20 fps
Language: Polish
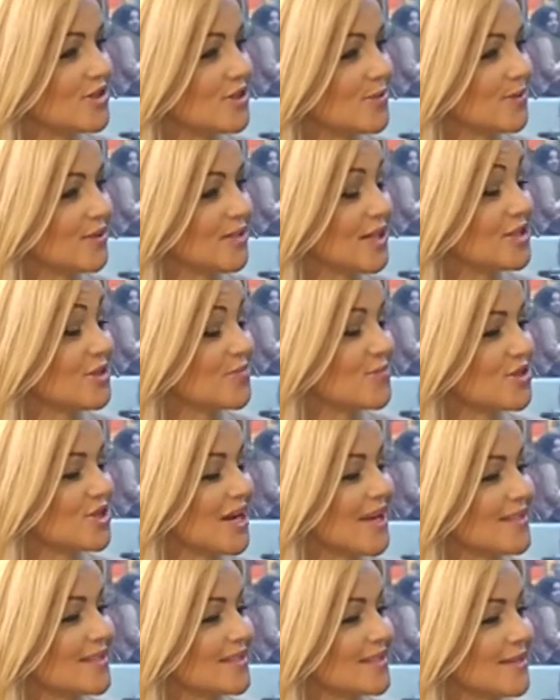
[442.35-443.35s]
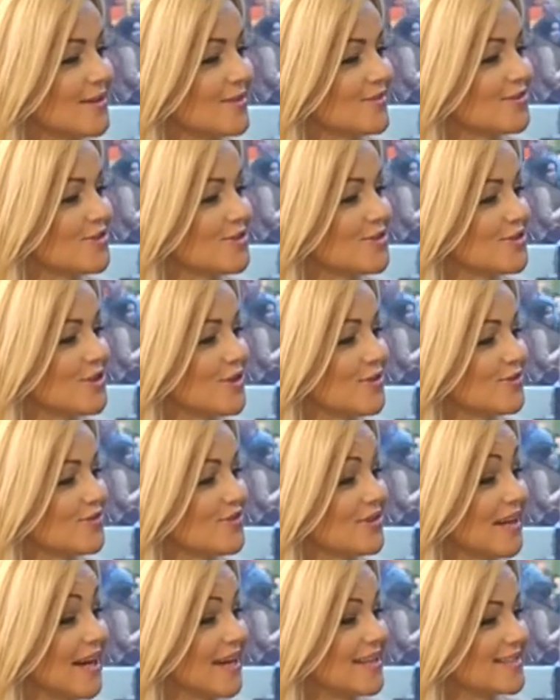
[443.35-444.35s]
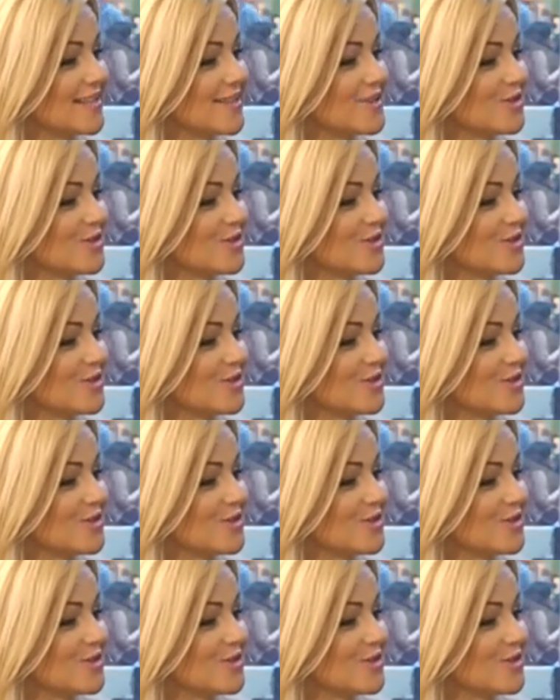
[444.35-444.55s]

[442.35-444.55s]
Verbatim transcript: żeby dać im szansę się wykazać, no